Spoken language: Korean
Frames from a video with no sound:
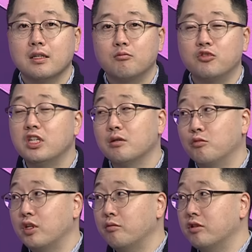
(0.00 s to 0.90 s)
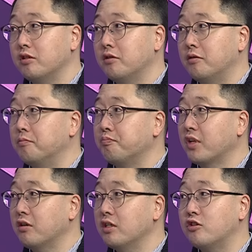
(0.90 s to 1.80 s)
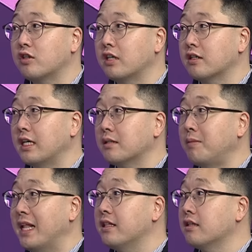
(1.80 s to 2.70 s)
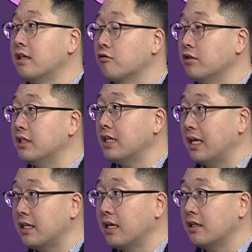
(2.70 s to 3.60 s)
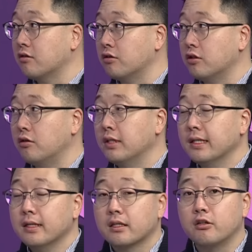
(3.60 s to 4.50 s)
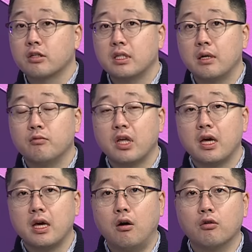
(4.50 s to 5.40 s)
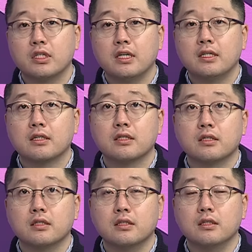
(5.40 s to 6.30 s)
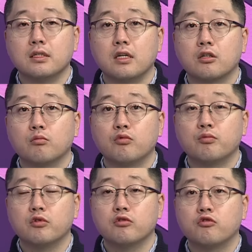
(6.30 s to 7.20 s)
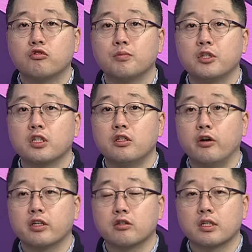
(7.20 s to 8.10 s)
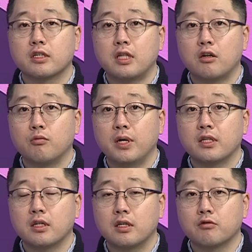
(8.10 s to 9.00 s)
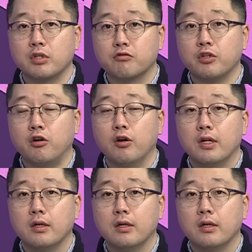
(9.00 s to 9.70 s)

문제는 뭐냐면요. 리튬 가격이 아직 반등을 하고 있지는 않다라는 거죠. 그렇기 때문에 어제의 상승은 일정 부분 수급적인 영향력이 크다라고 판단을 하고 있고요. 코스피